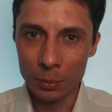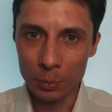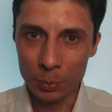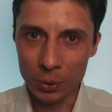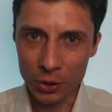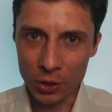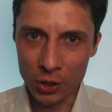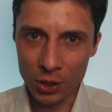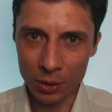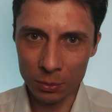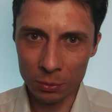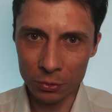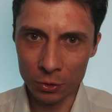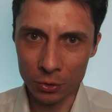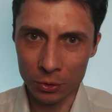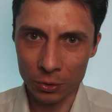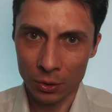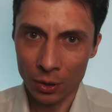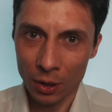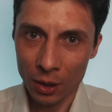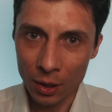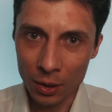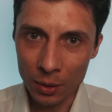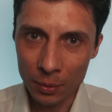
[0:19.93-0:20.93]

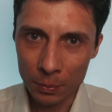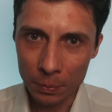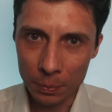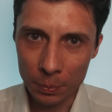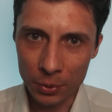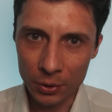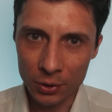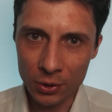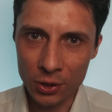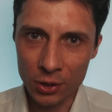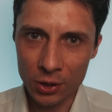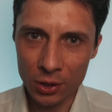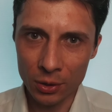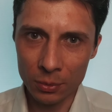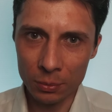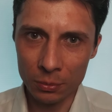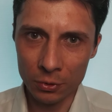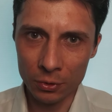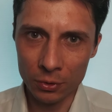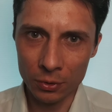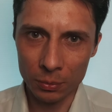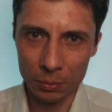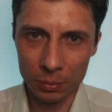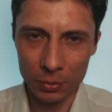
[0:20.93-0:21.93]
Почему,
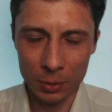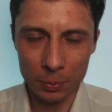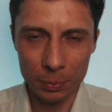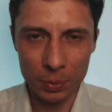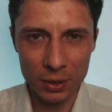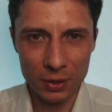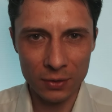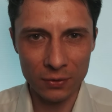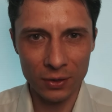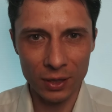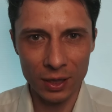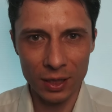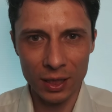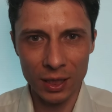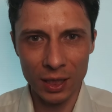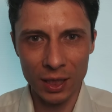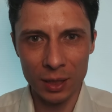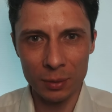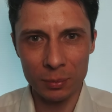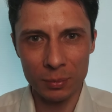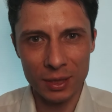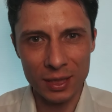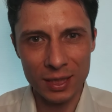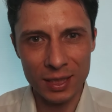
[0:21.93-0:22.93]
почему мы
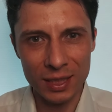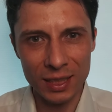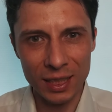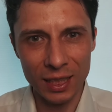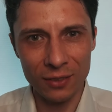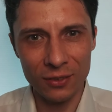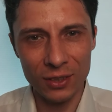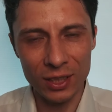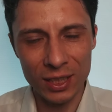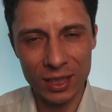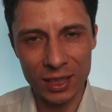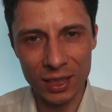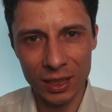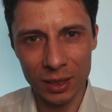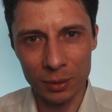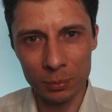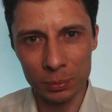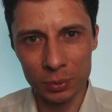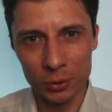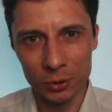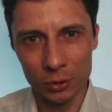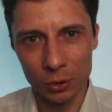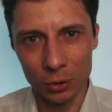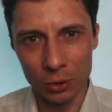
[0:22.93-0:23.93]
позволяем ставить
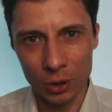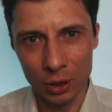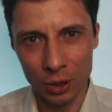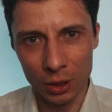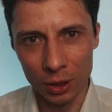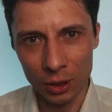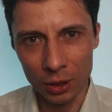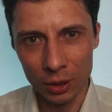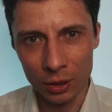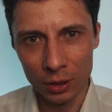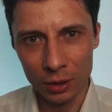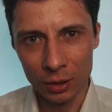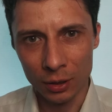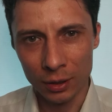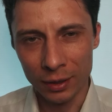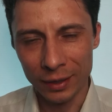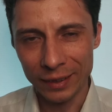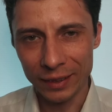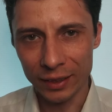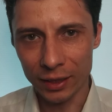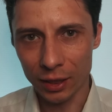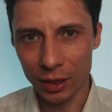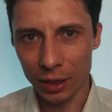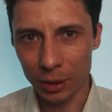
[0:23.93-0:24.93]
каблук
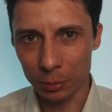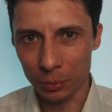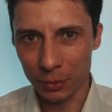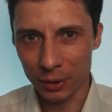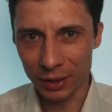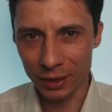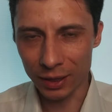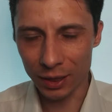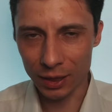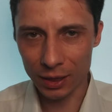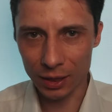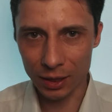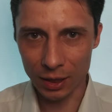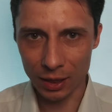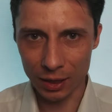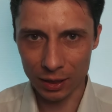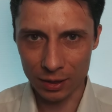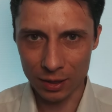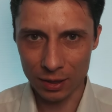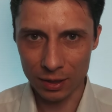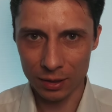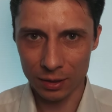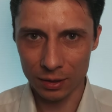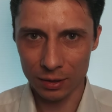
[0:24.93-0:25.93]
нам на
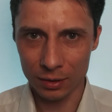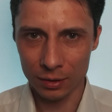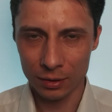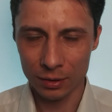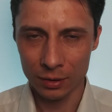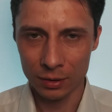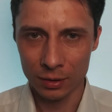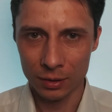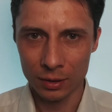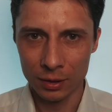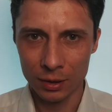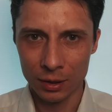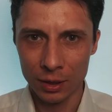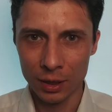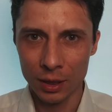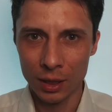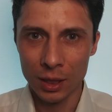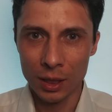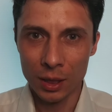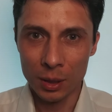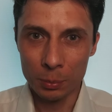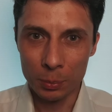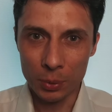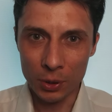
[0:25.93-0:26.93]
яйца –
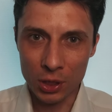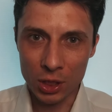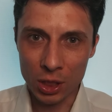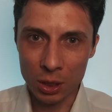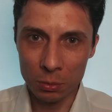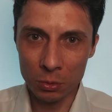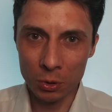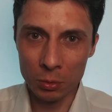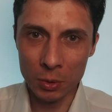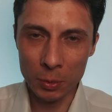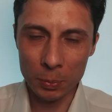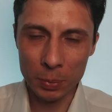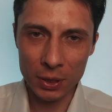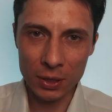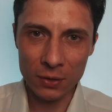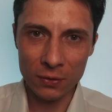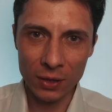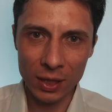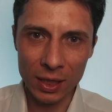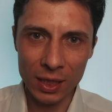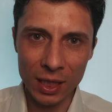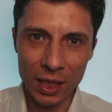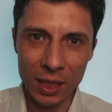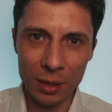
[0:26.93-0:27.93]
Почему мы
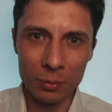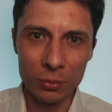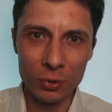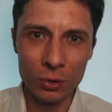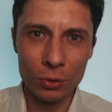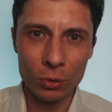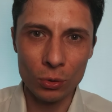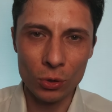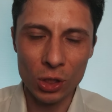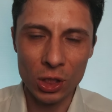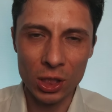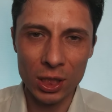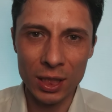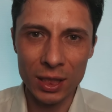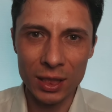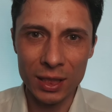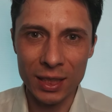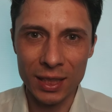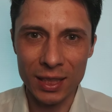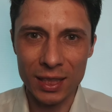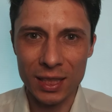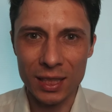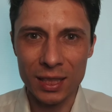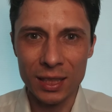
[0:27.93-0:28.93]
позволяем душить
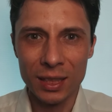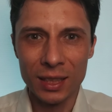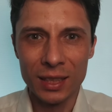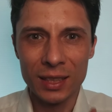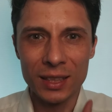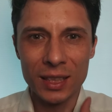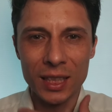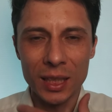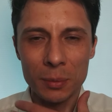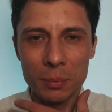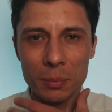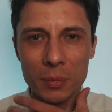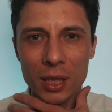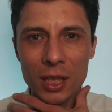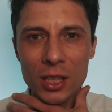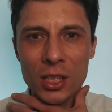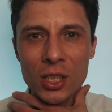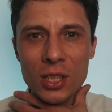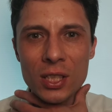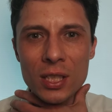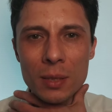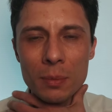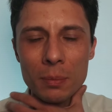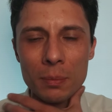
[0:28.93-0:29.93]
нас
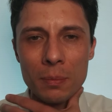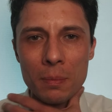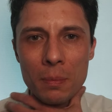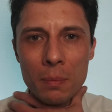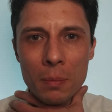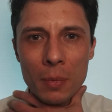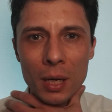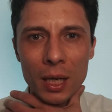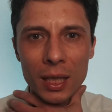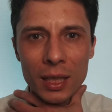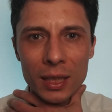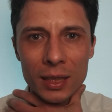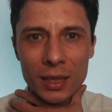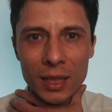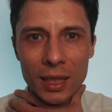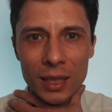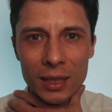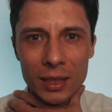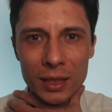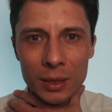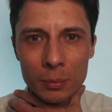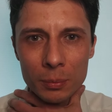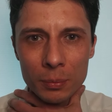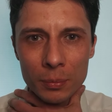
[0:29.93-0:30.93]
домашним
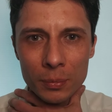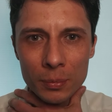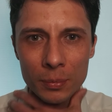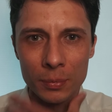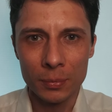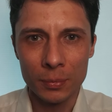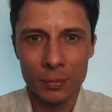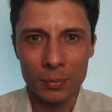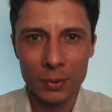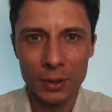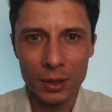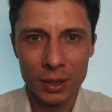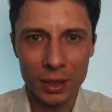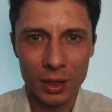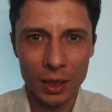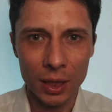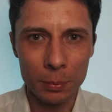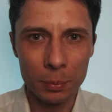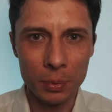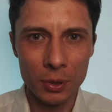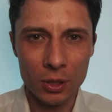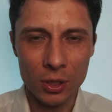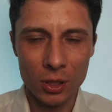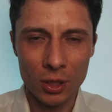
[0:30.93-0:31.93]
мохнатым
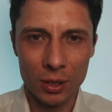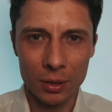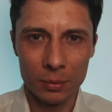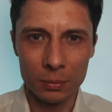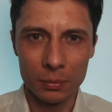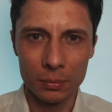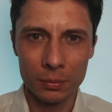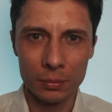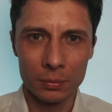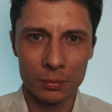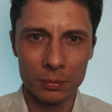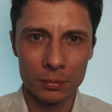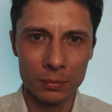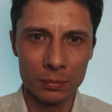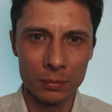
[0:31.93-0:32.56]
тапочкам?